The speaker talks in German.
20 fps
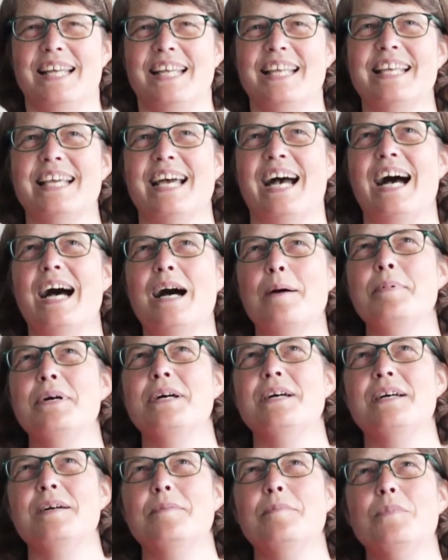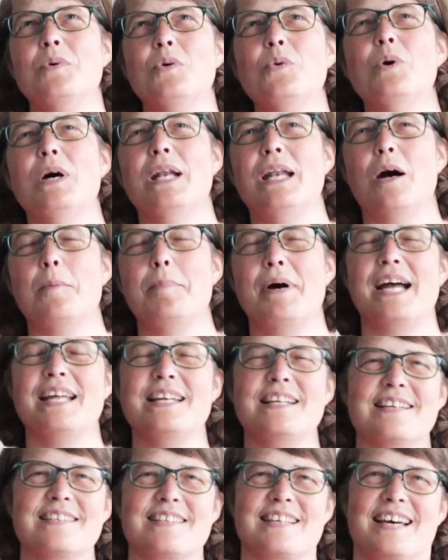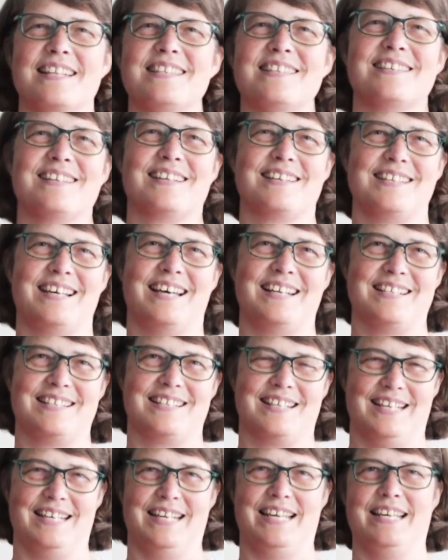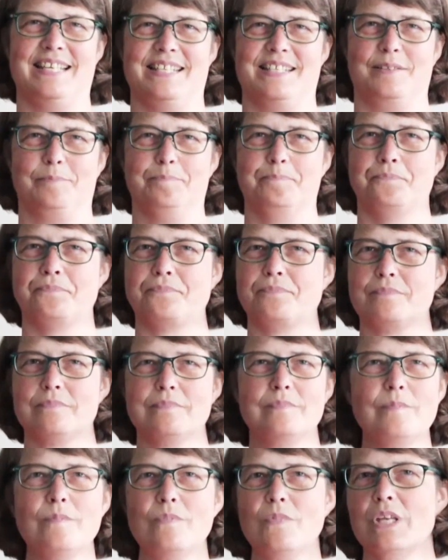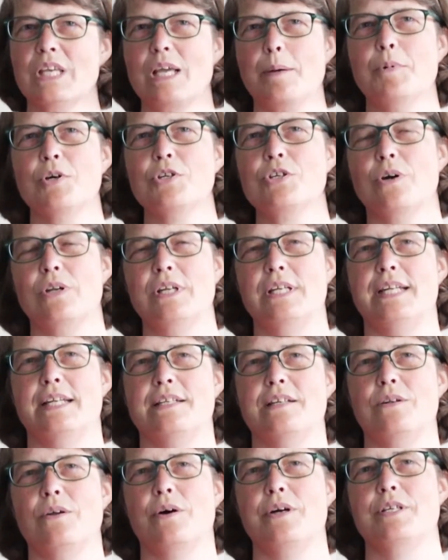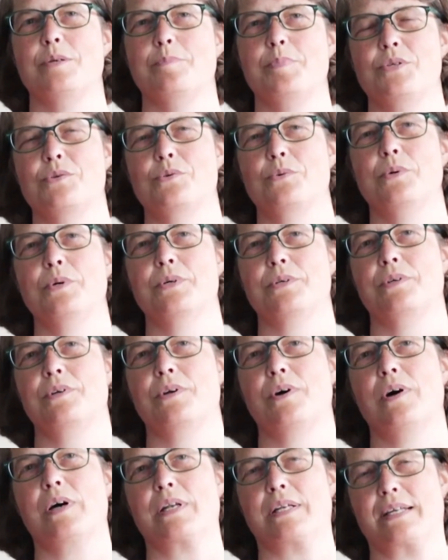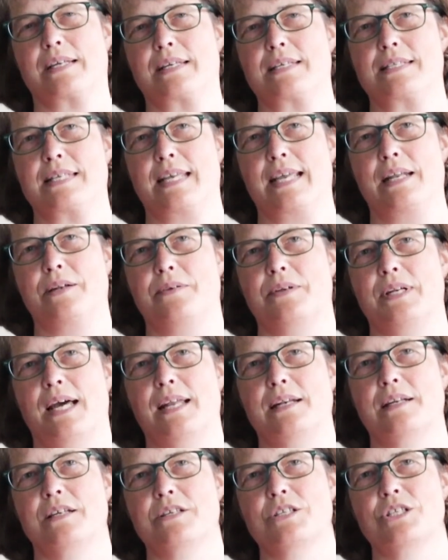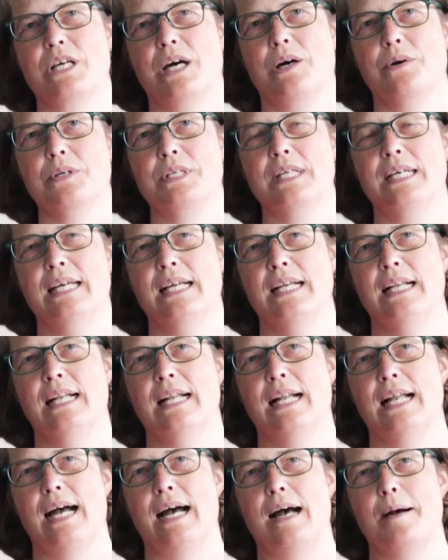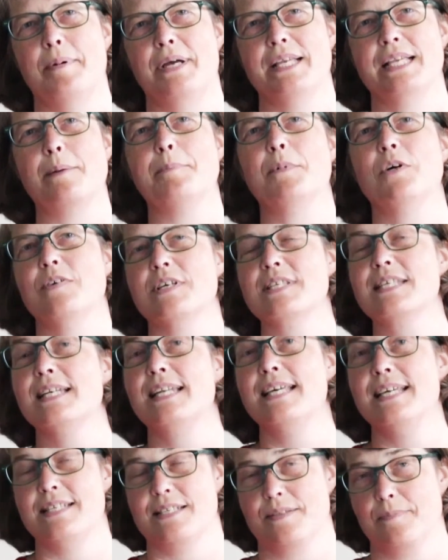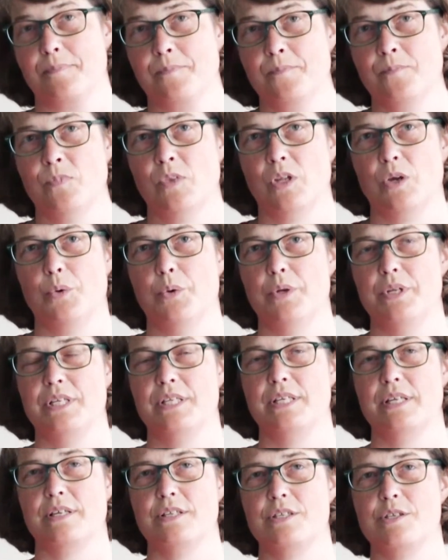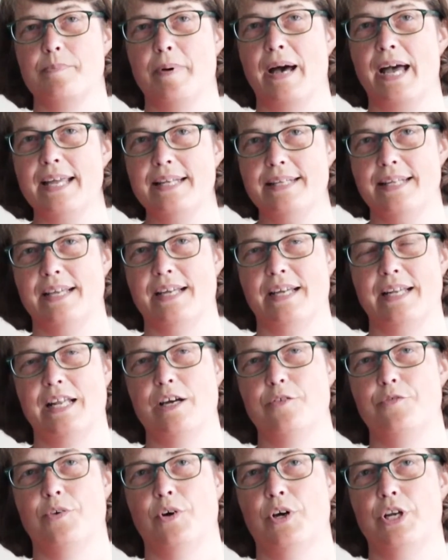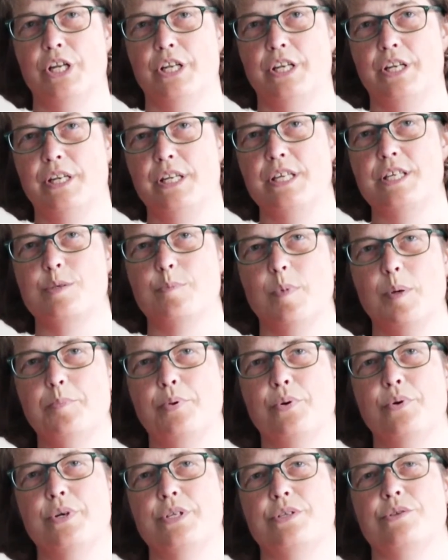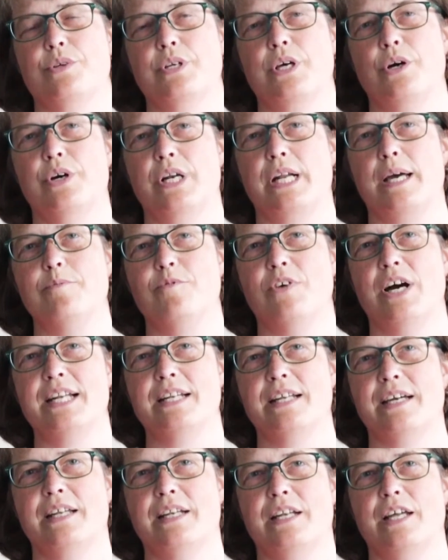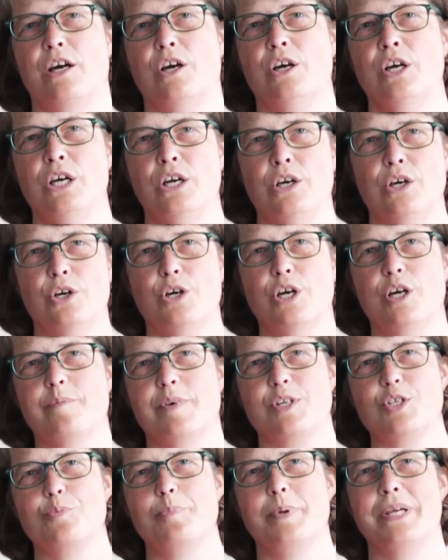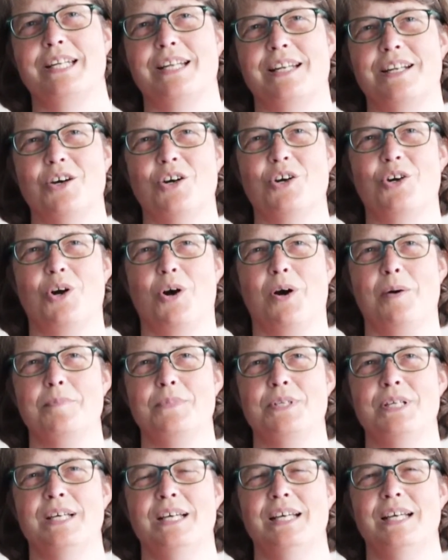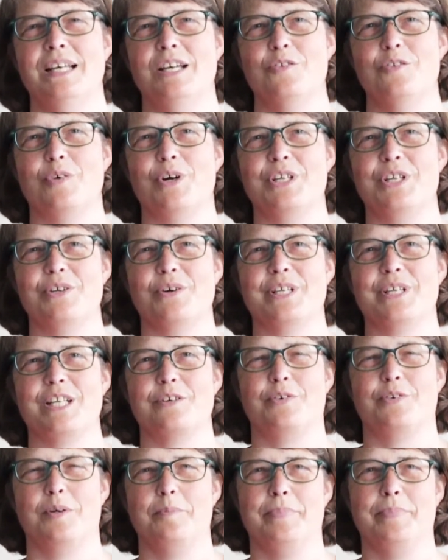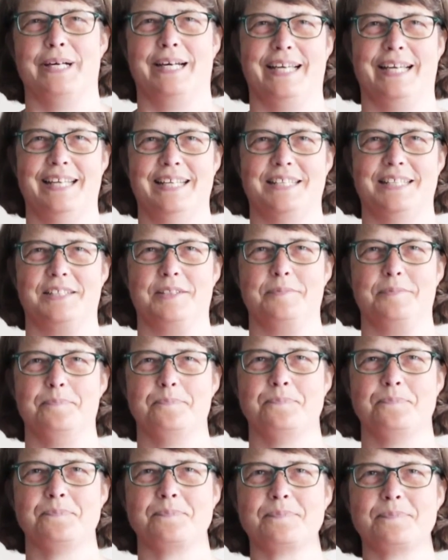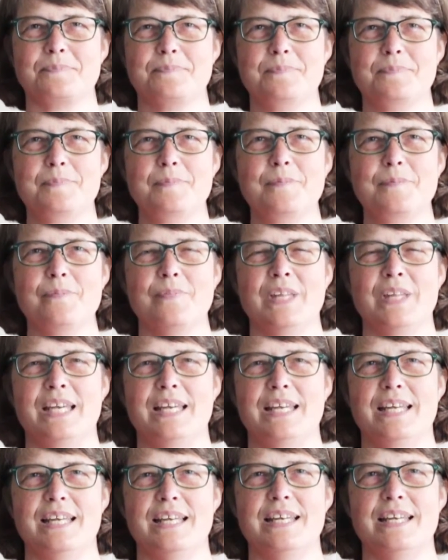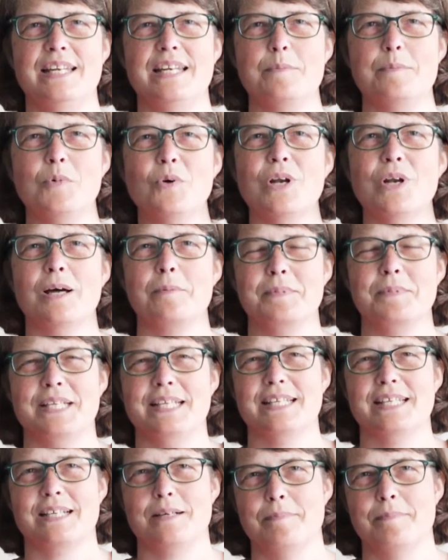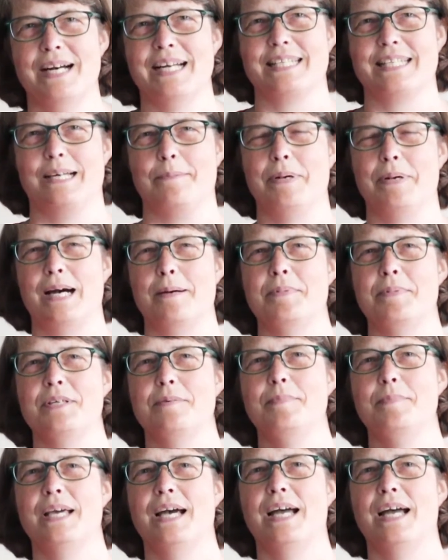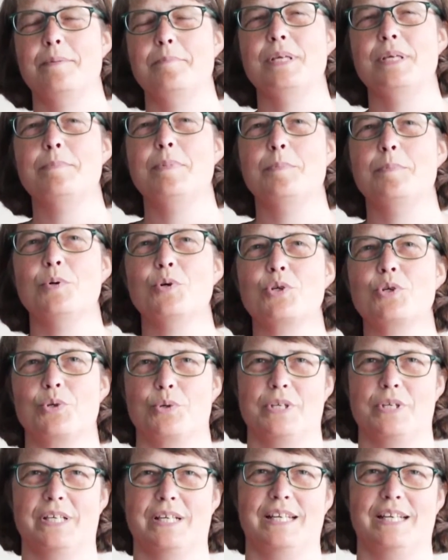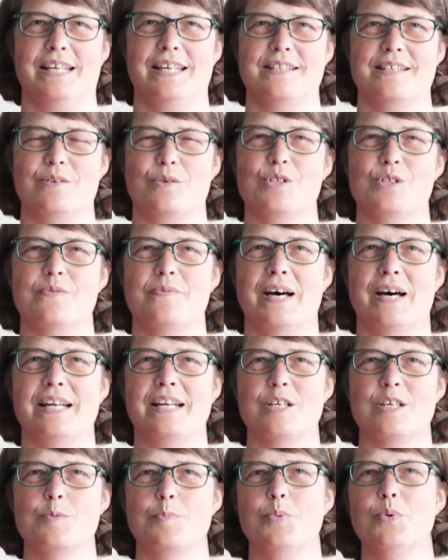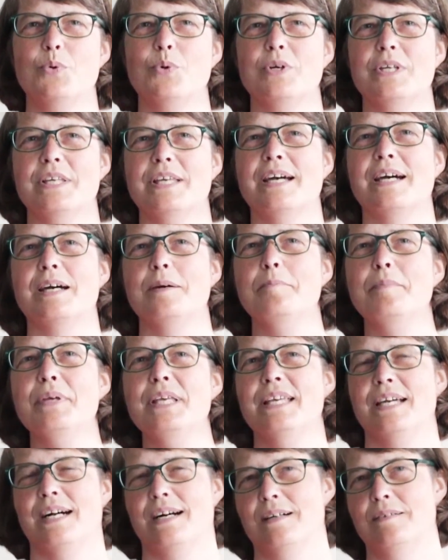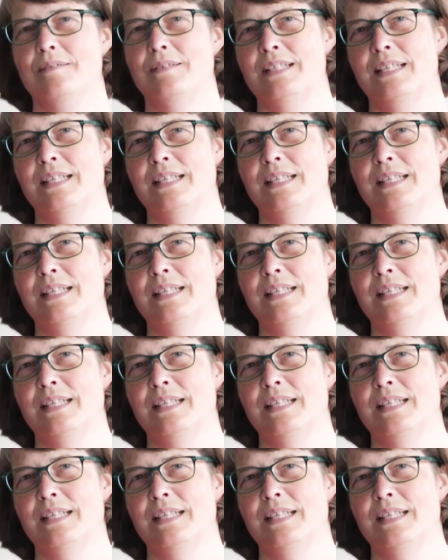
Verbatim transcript: Ich habe im Urlaub einiges ganz Interessantes gelesen. Ich habe auch tolle, nette Leute besucht und Orte gesehen und angeschaut, aber ich habe auch was gelesen. Und zwei Dinge davon in diesem Impuls und auch in einem weiteren, der irgendwann später noch kommt, wollte ich euch davon berichten. In dem Urlaub, den ich gemacht habe, habe ich mir ein Bibelbuch durchgelesen, und zwar das Buch Jeremia.